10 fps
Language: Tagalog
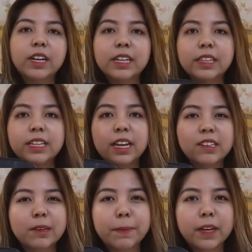Ang ganda niya
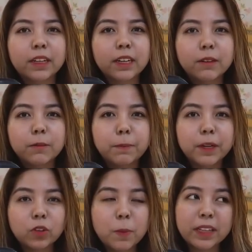kasi parang nag,
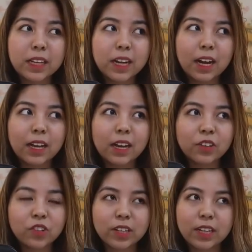pag tumatagal
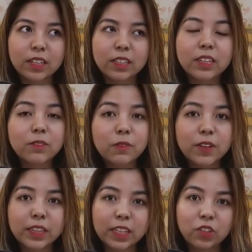ang Chanel,
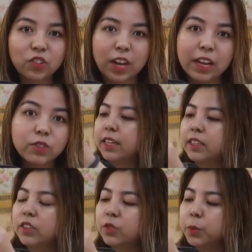nag-vintage siya. And then,
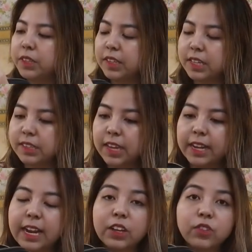this is what's
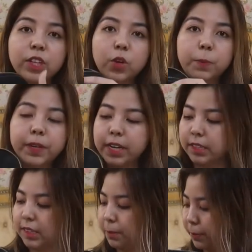inside. Actually,
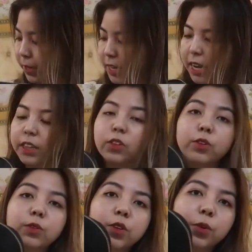opening zipper niya. Ito
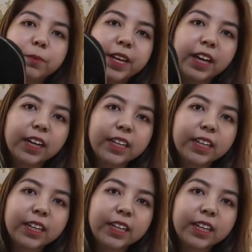yung loob niya.